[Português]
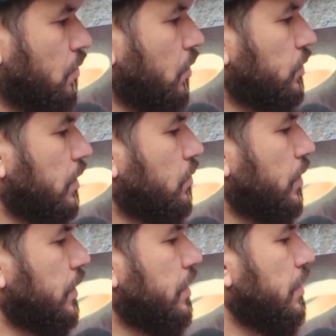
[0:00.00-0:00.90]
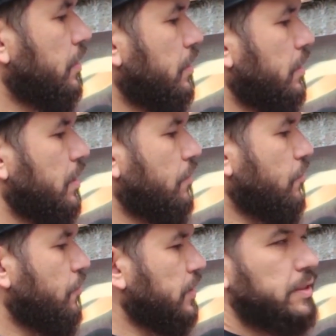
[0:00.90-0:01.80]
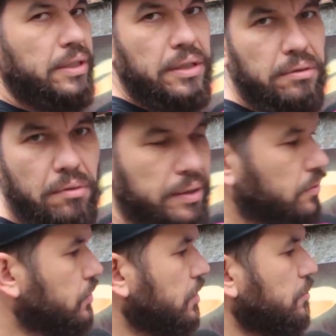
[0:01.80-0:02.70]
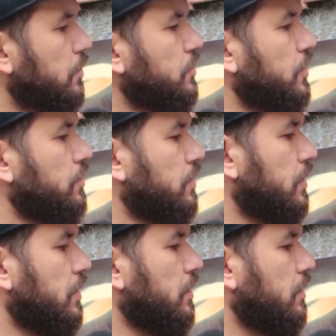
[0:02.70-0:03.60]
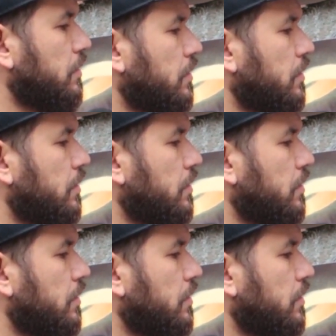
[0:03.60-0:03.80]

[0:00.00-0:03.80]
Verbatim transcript: com a outra cor aqui, eu vou fazer quatro símbolozinhos aqui.